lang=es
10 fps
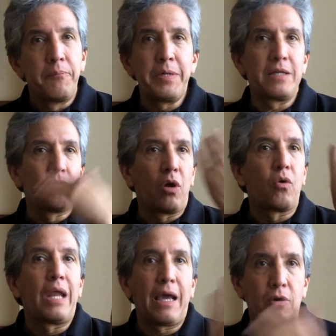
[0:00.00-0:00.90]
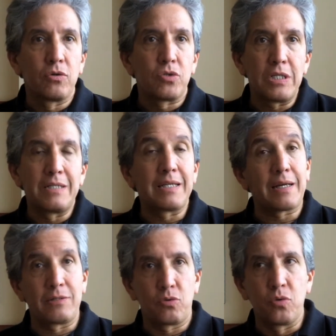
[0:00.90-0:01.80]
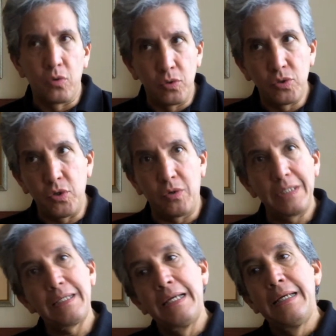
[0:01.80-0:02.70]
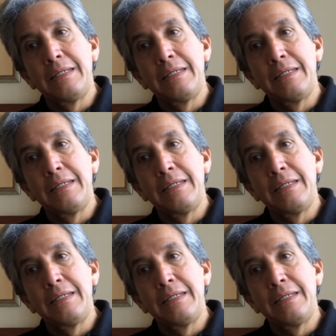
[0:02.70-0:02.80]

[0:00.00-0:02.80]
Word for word: viendo a lo lejos y sacando conclusiones,